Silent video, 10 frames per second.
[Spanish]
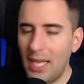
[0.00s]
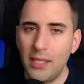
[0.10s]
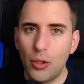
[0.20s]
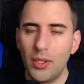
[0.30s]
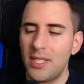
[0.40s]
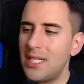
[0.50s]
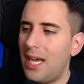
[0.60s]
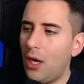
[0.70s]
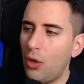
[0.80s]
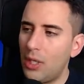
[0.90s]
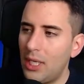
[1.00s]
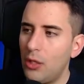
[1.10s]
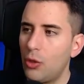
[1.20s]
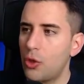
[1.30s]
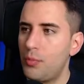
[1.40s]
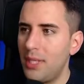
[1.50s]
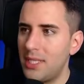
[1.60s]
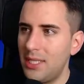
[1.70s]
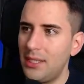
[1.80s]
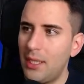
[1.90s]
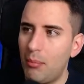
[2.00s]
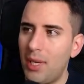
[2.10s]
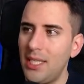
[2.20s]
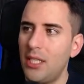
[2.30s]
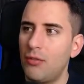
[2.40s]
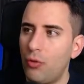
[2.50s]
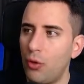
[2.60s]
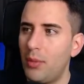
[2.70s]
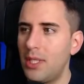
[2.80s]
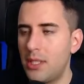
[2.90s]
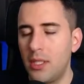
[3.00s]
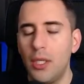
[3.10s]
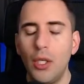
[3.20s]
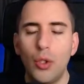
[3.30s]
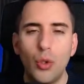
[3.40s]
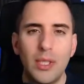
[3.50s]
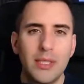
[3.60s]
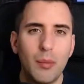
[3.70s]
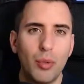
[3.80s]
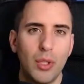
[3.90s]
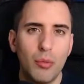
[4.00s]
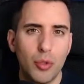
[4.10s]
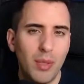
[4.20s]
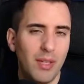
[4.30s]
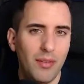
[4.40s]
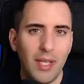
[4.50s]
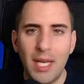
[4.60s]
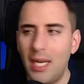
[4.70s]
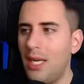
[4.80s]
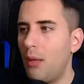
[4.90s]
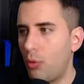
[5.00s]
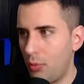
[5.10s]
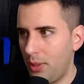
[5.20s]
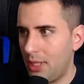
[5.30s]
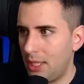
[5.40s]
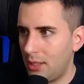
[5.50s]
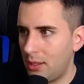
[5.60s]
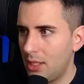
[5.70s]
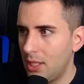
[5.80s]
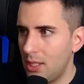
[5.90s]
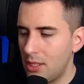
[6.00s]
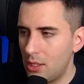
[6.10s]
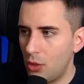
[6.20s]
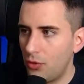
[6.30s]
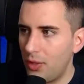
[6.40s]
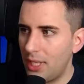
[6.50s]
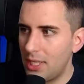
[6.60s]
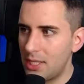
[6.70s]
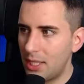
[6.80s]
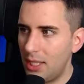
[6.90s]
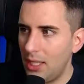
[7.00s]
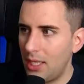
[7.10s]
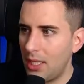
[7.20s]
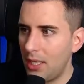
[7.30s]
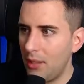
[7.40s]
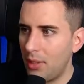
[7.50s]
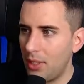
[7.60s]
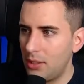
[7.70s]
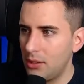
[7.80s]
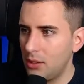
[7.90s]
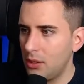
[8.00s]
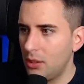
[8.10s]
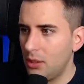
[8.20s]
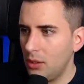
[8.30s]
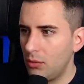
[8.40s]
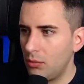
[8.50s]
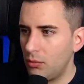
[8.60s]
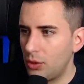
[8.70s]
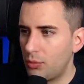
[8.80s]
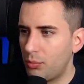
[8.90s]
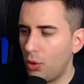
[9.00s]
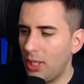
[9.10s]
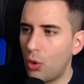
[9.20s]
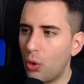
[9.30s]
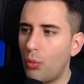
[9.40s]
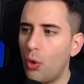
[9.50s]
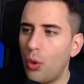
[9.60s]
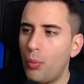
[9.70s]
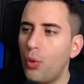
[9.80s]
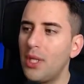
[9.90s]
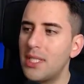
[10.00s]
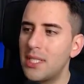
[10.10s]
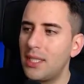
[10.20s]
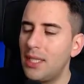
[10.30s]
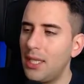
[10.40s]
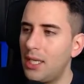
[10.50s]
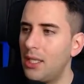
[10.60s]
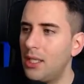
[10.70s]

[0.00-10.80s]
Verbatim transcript: Entonces, ahora nos presenta varias formas con las que podemos verificar la propiedad. Si os fijáis aquí arriba, pues pone cómo lo puedes hacer